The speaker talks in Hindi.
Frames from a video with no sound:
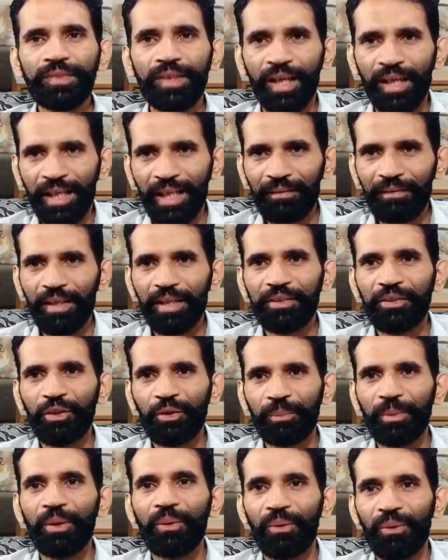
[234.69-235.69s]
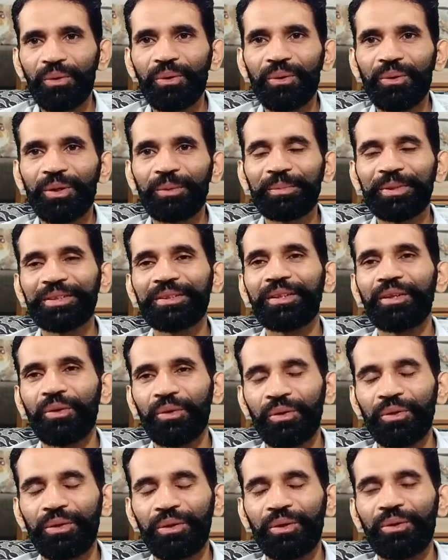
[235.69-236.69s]
आने वाले दिनों में और लोग भी और
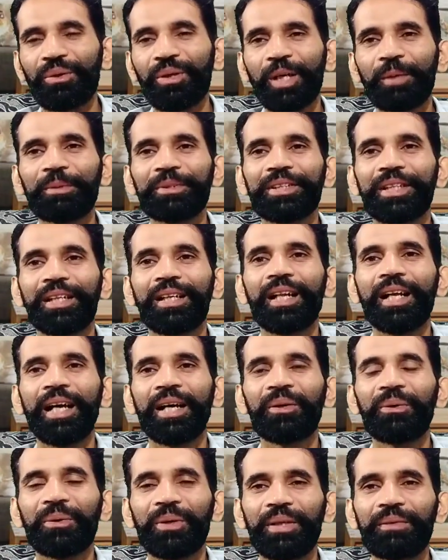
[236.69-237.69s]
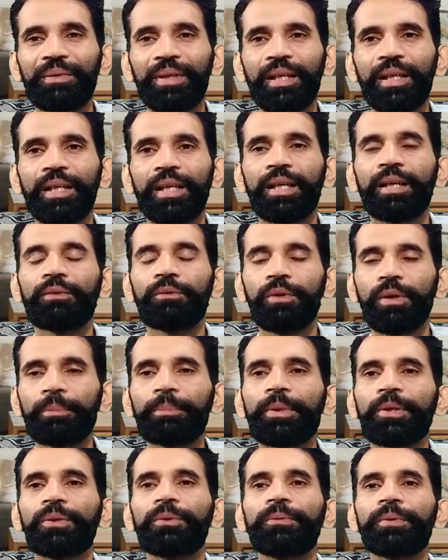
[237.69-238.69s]
लोगों के भी चैनल हैक होने वाले हैं वो
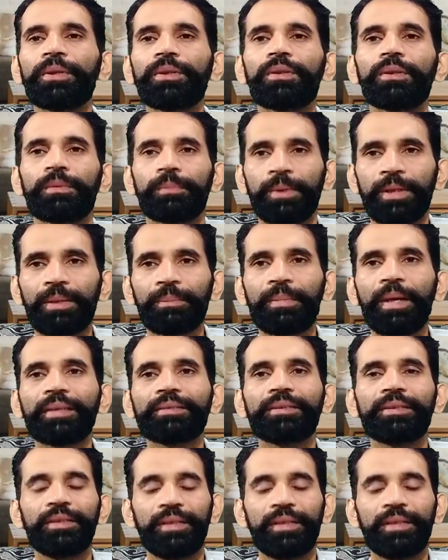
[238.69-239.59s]
प्रूफ के तौर पर एक मैसेज